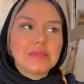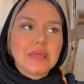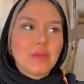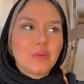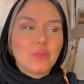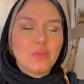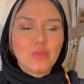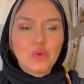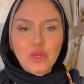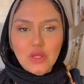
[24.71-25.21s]

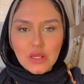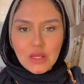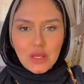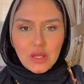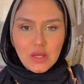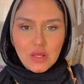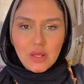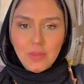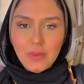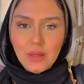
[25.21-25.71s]
طيب برج
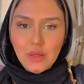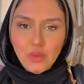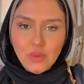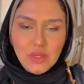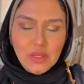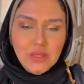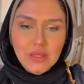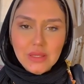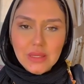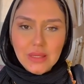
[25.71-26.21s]
العقرب
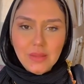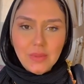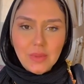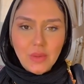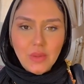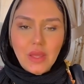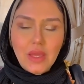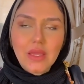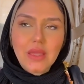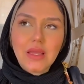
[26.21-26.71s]
خلونا نتكلم
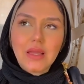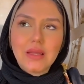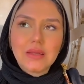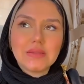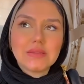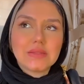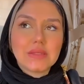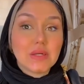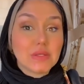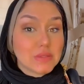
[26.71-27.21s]
اول حاجه
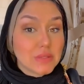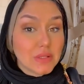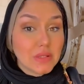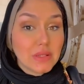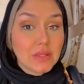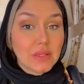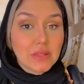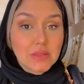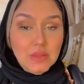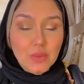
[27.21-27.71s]
عن
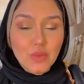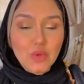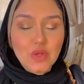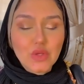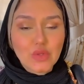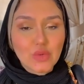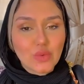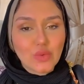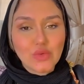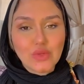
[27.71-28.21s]
طاقتك انت
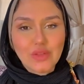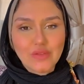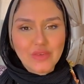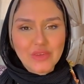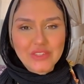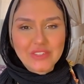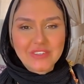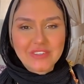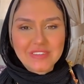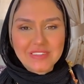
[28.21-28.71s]
ممكن تكون
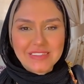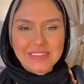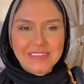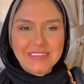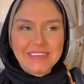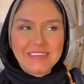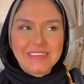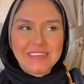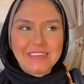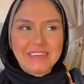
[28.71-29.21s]
الفتره
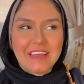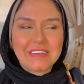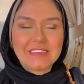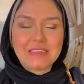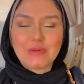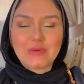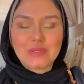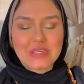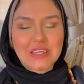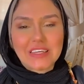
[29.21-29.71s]
دي
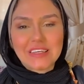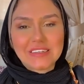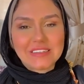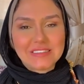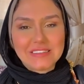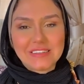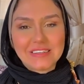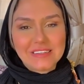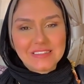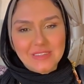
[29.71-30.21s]
عندك مشاكل
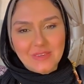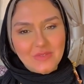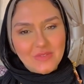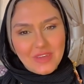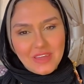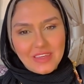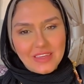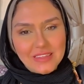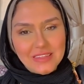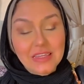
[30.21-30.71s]
كتير جدا
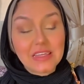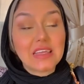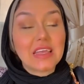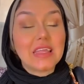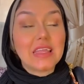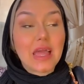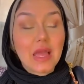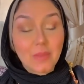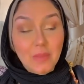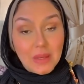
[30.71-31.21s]
في
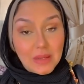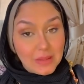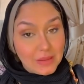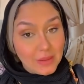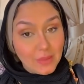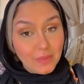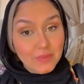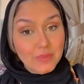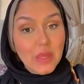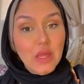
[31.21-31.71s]
حياتك
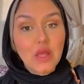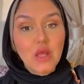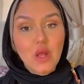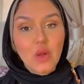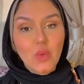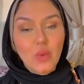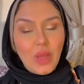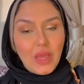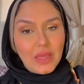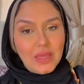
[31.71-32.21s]
العمليه
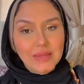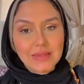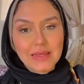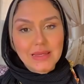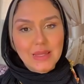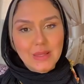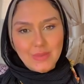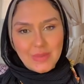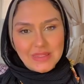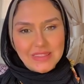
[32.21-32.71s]

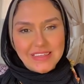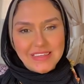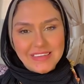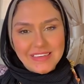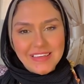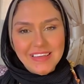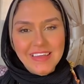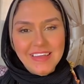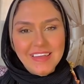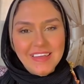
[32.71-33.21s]
وحياتك
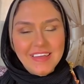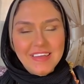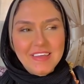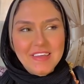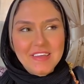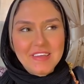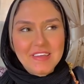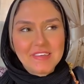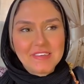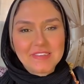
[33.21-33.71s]
الماديه
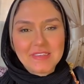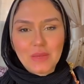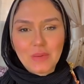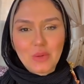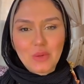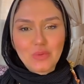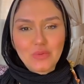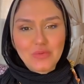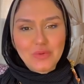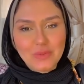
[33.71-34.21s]
آه، زي
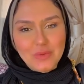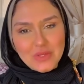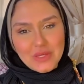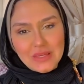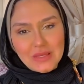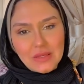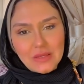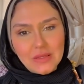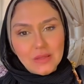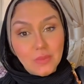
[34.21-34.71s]
ما يكون في
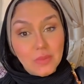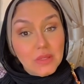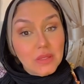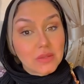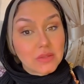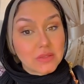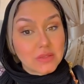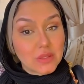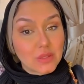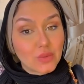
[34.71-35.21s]
مشاكل كتير
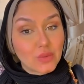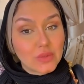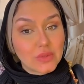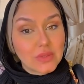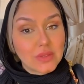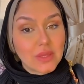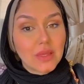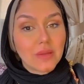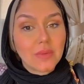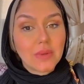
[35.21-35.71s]
بدات تظهر
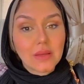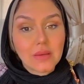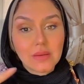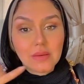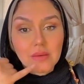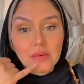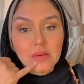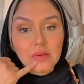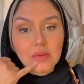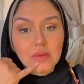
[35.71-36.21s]

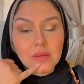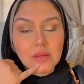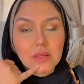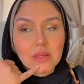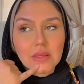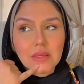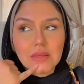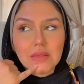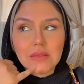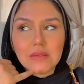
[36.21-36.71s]
قدامك آه،
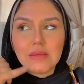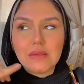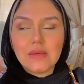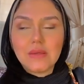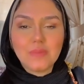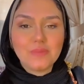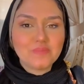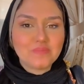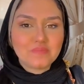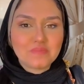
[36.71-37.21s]
يعني
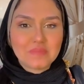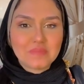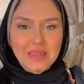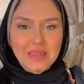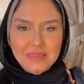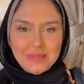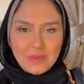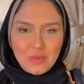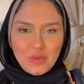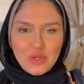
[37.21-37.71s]
ايه
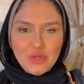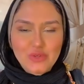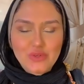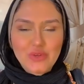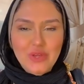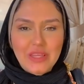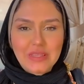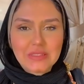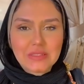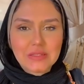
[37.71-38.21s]
انت ممكن
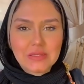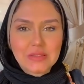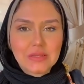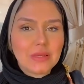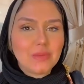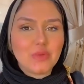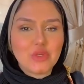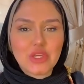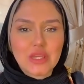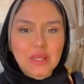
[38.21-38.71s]
تكون حاسس
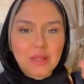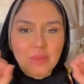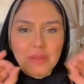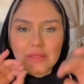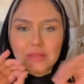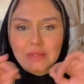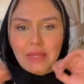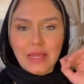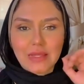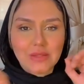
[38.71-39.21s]
ان المشاكل
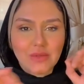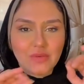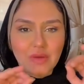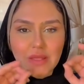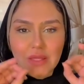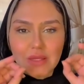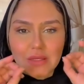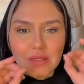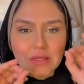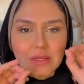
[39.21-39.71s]
عماله
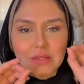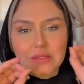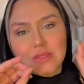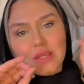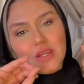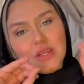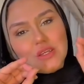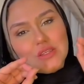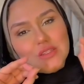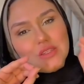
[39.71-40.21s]
تتحدف عليك كده
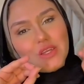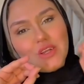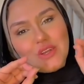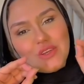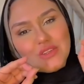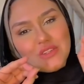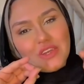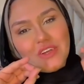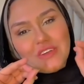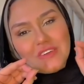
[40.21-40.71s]
تك
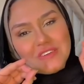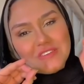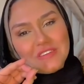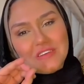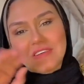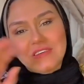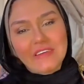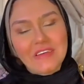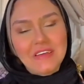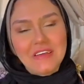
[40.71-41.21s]
تك تك
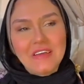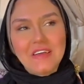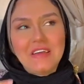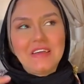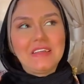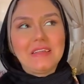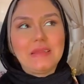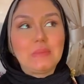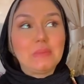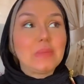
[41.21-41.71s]
تك
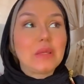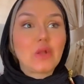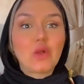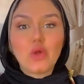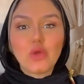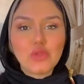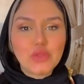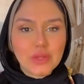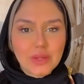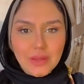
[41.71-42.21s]
من
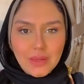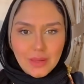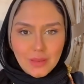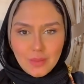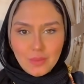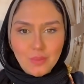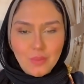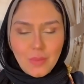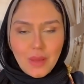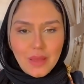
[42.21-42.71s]

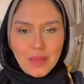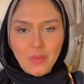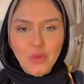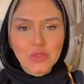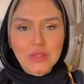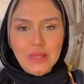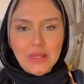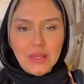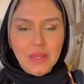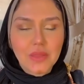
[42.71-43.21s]
كتر ما هي
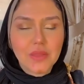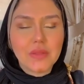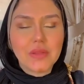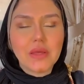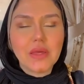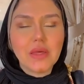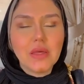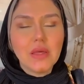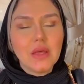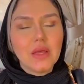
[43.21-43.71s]

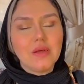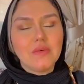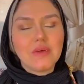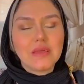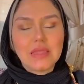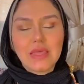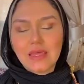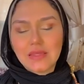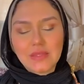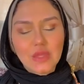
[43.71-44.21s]
متكاثره
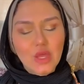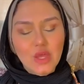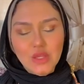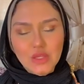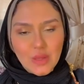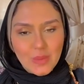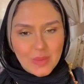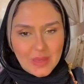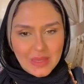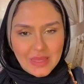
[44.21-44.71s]
فده
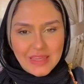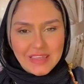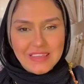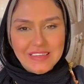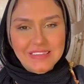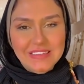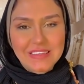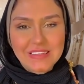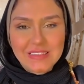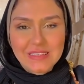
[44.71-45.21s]
طاقه طبيعيه
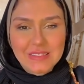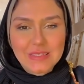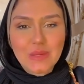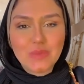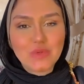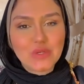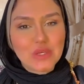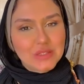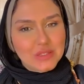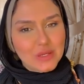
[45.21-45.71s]
جدا
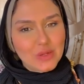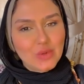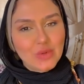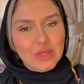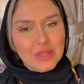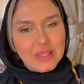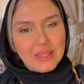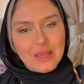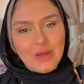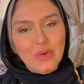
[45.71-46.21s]
جدا مش عايزاكوا
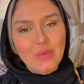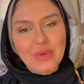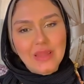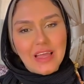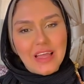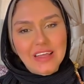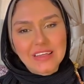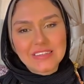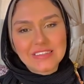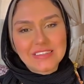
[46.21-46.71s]
تقلقوا
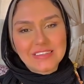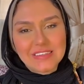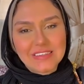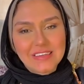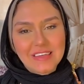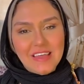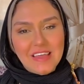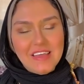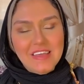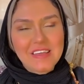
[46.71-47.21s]
بالعكس
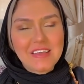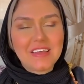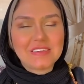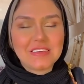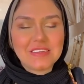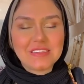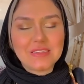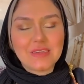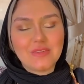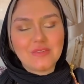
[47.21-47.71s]
حاجه
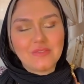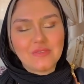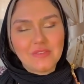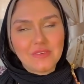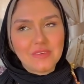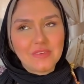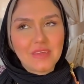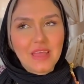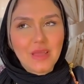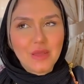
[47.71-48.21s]
هتحصل
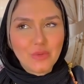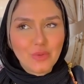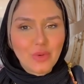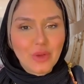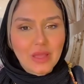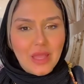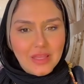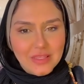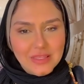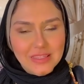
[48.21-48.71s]
في
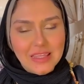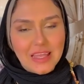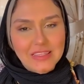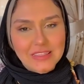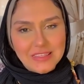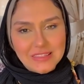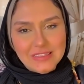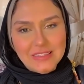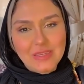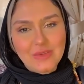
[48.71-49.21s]
او
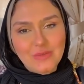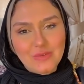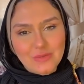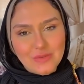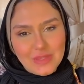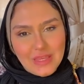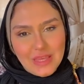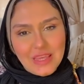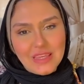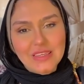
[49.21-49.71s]
هتنتهي
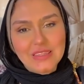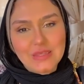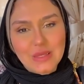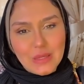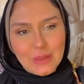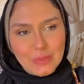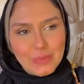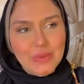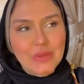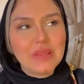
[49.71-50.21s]
في نهايه
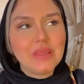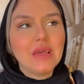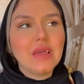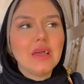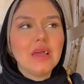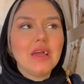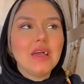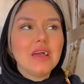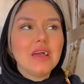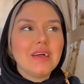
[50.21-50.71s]
ابريل
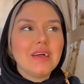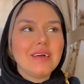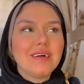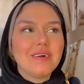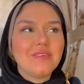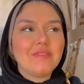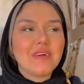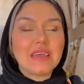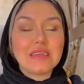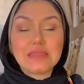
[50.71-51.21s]

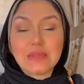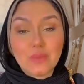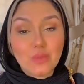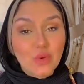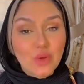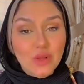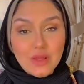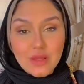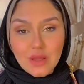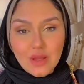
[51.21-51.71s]
آه، فانت
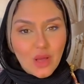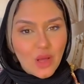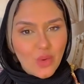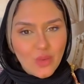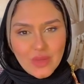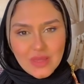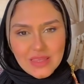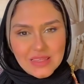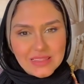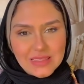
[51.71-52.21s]
برج
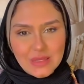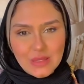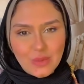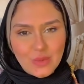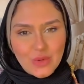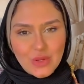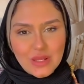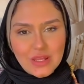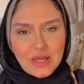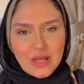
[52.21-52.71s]
قوي جدا
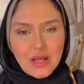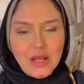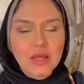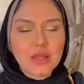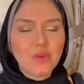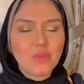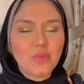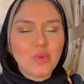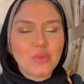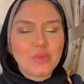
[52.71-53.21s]
يا برج
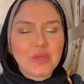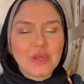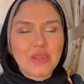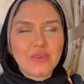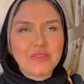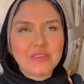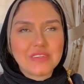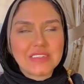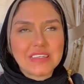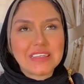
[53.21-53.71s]
العقرب
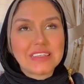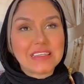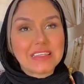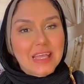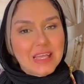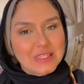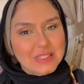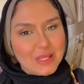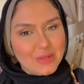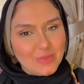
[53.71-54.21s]
وبتعرف ازاي
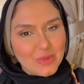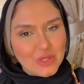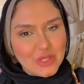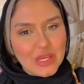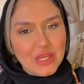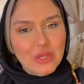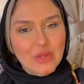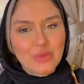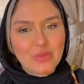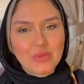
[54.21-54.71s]
تتحدى
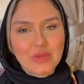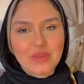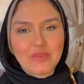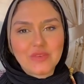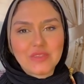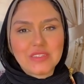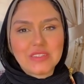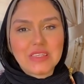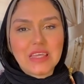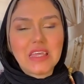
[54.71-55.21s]
المشاكل
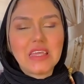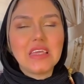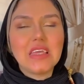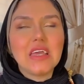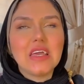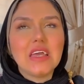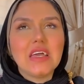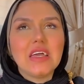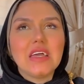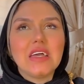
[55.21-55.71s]
وبتعرف ازاي
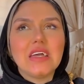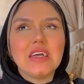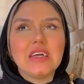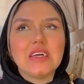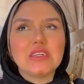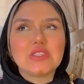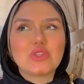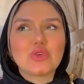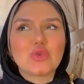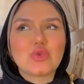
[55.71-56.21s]

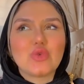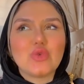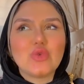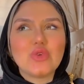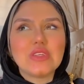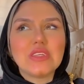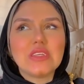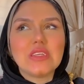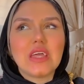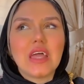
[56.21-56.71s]
آه،
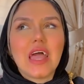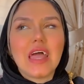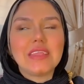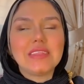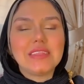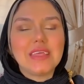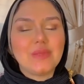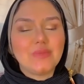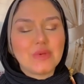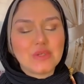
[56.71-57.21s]
تكون
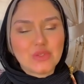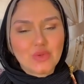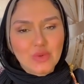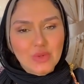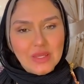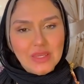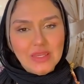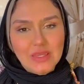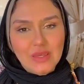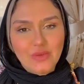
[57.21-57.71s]
قد
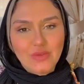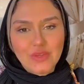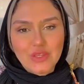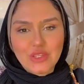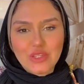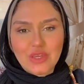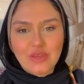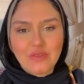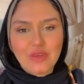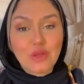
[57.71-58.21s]
المسؤوليه
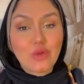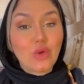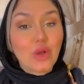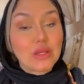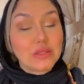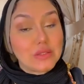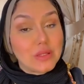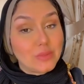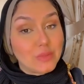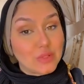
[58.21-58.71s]
فانا
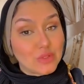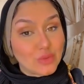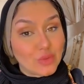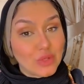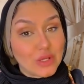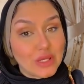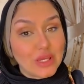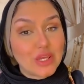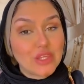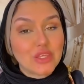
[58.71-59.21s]
شايفاكوا قد
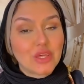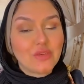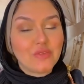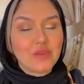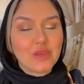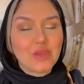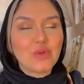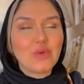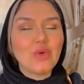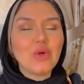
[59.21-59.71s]
المسؤوليه
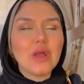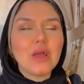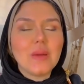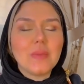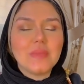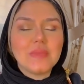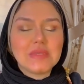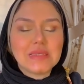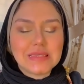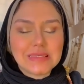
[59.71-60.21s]
شايفاكوا
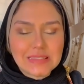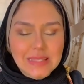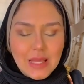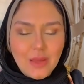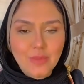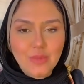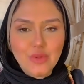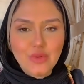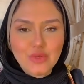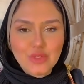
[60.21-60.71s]

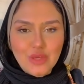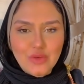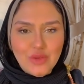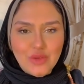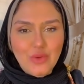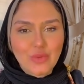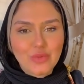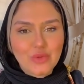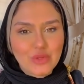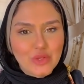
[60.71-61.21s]
بتستحملوا
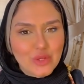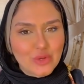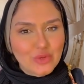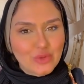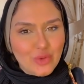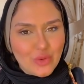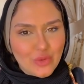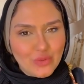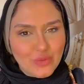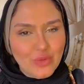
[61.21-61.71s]
شايفاكوا
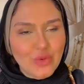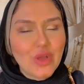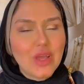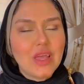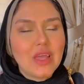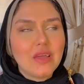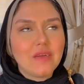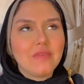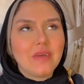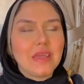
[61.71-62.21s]
بتقدروا تقفوا
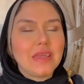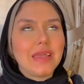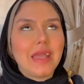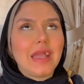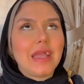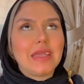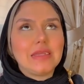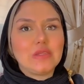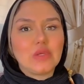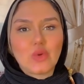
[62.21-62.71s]
فهي
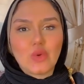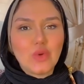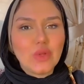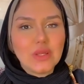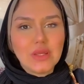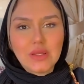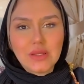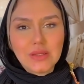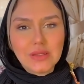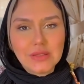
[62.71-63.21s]
عادي
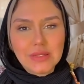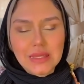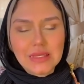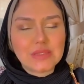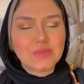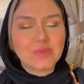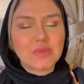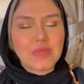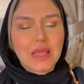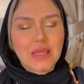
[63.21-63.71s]
كل
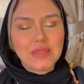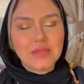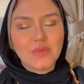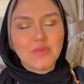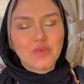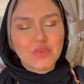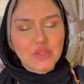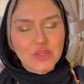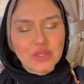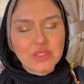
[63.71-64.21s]
الناس بتعدي
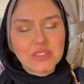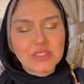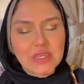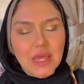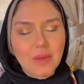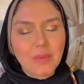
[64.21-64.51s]
بفترات